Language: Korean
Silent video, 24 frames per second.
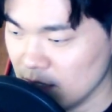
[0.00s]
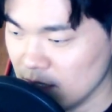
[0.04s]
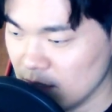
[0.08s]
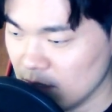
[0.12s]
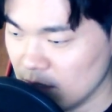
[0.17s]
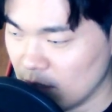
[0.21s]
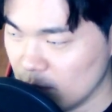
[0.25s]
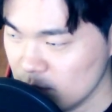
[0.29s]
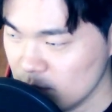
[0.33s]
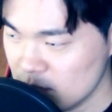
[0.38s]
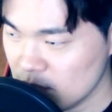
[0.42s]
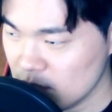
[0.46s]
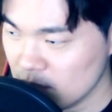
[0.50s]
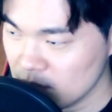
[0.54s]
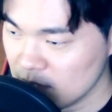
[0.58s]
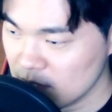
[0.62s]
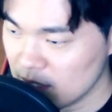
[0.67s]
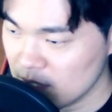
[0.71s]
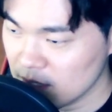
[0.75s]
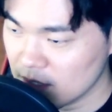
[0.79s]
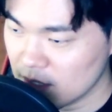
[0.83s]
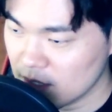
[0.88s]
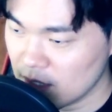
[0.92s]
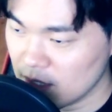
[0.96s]

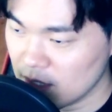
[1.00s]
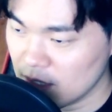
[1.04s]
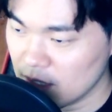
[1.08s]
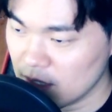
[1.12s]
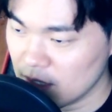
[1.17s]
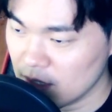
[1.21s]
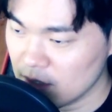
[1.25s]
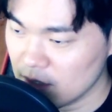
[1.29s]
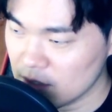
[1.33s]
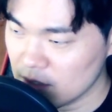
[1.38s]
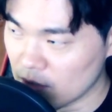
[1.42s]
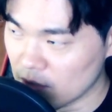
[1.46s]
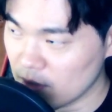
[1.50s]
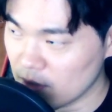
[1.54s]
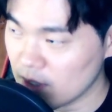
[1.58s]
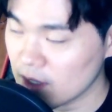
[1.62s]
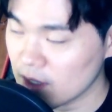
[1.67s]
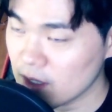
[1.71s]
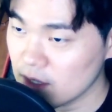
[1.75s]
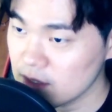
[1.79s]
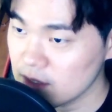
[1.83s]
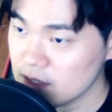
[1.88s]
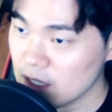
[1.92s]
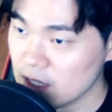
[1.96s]
엄청나게
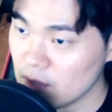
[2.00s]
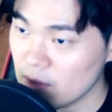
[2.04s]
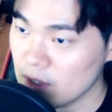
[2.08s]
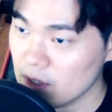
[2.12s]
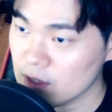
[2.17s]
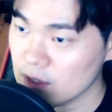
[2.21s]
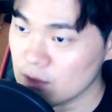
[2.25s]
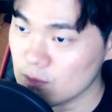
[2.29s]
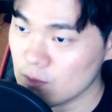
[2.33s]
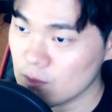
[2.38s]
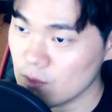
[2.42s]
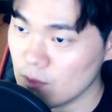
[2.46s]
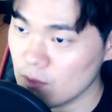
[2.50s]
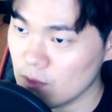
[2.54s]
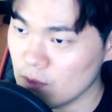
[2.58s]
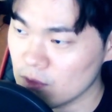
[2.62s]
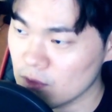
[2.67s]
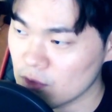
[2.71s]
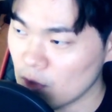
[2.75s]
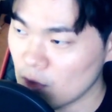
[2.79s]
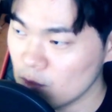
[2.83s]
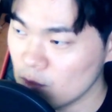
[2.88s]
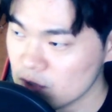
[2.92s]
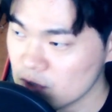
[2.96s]
열악한
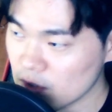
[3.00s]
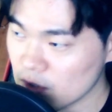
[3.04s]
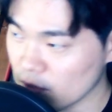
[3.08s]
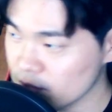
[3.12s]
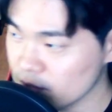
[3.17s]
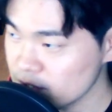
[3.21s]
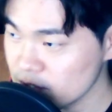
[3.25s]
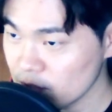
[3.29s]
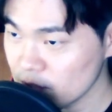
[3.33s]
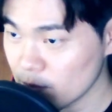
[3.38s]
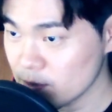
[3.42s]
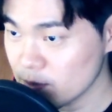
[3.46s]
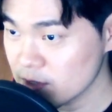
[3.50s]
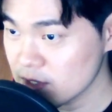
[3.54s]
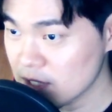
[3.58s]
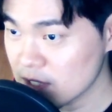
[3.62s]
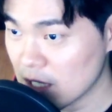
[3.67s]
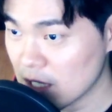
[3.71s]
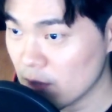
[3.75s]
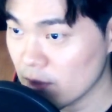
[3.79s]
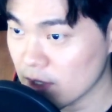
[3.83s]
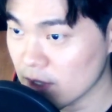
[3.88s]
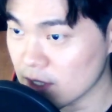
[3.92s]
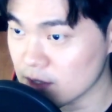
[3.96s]
상황이고 너무 정신없는
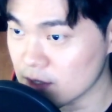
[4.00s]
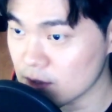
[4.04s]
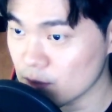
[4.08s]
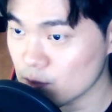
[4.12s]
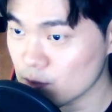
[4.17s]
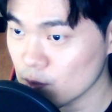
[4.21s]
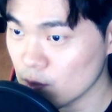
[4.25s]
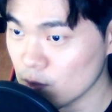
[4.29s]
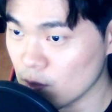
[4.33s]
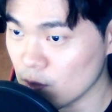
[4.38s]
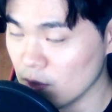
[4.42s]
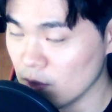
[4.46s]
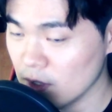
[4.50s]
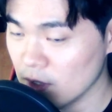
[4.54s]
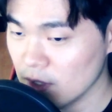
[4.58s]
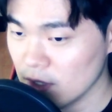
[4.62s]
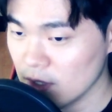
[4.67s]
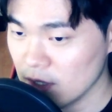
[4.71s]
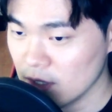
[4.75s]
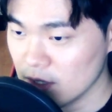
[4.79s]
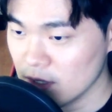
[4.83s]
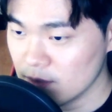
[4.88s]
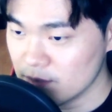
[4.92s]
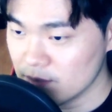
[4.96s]
상황에서도
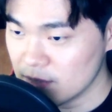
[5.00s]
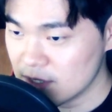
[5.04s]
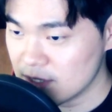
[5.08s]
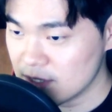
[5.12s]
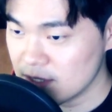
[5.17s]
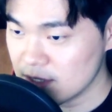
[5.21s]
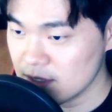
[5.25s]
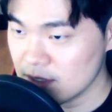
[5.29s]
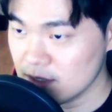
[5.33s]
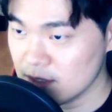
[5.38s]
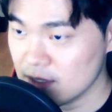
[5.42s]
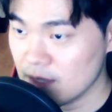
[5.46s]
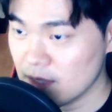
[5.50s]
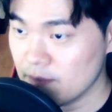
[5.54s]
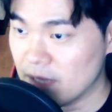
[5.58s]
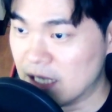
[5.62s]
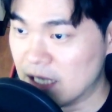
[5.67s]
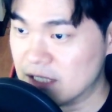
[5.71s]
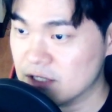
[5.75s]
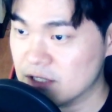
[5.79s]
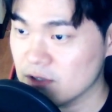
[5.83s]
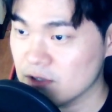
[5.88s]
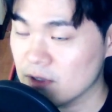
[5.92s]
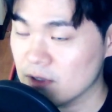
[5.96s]
미친 듯한
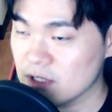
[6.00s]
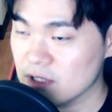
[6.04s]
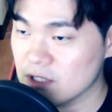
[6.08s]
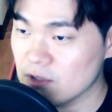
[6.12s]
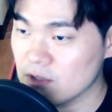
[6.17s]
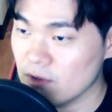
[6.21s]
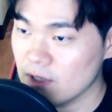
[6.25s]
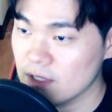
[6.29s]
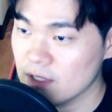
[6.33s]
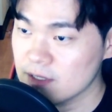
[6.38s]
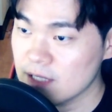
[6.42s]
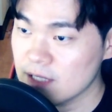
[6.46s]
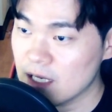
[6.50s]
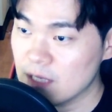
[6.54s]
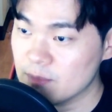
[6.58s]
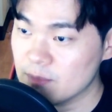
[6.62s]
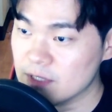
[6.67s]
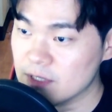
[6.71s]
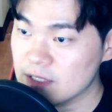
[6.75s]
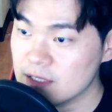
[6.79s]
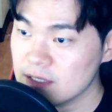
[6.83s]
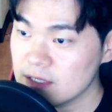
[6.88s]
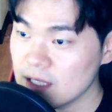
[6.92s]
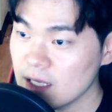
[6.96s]
발전을 이뤄내는
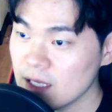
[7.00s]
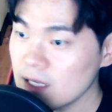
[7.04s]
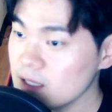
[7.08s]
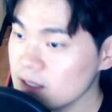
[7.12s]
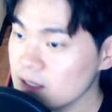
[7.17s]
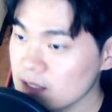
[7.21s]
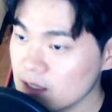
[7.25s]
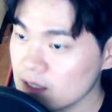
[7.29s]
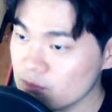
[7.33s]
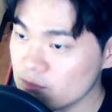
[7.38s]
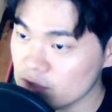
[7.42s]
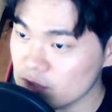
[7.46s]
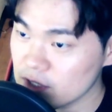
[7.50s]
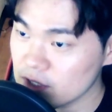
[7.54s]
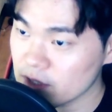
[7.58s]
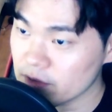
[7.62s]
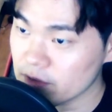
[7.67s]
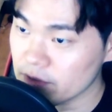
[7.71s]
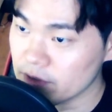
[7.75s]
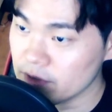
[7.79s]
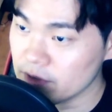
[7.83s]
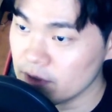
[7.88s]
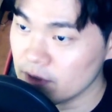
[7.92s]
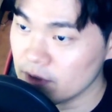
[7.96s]
사람이 있다라는 게 문제인
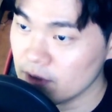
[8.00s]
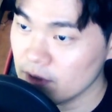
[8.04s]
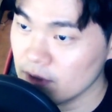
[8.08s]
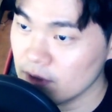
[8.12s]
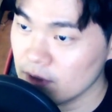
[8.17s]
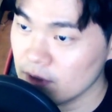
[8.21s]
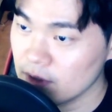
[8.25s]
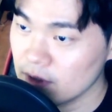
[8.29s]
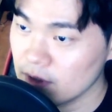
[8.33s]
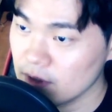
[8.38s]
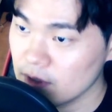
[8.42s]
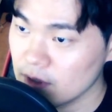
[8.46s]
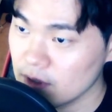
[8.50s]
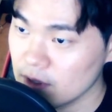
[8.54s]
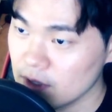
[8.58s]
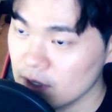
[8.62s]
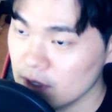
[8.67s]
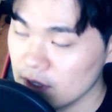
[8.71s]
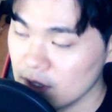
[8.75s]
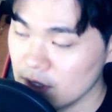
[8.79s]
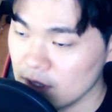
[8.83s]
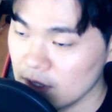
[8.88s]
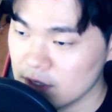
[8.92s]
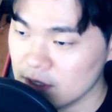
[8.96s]
거예요.
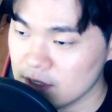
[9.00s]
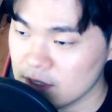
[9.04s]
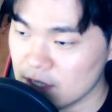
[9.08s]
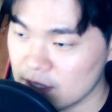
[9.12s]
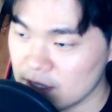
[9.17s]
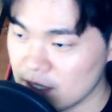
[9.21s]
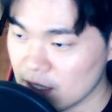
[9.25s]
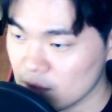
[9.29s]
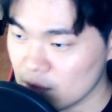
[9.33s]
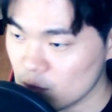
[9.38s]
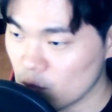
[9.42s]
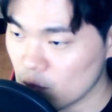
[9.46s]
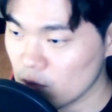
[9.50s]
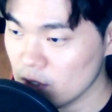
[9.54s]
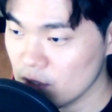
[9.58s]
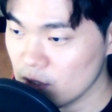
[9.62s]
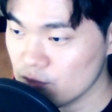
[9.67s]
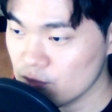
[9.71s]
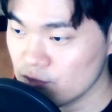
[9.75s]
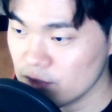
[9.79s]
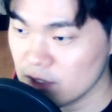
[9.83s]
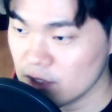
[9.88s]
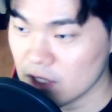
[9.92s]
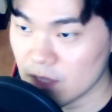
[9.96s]
자, 내가
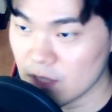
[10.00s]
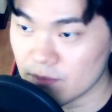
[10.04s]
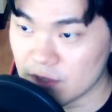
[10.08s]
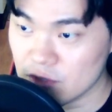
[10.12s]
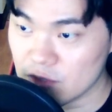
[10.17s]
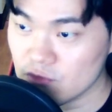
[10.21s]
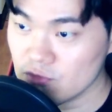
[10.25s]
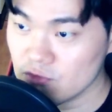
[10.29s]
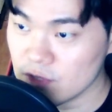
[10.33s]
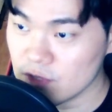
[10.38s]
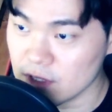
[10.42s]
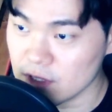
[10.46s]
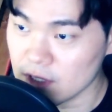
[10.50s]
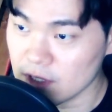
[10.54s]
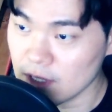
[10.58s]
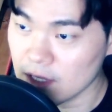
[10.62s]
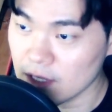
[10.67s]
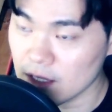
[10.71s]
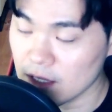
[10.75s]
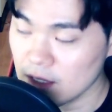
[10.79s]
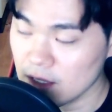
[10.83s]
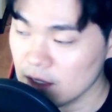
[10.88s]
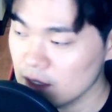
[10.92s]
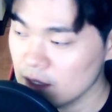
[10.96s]
독일군이나 미군인데,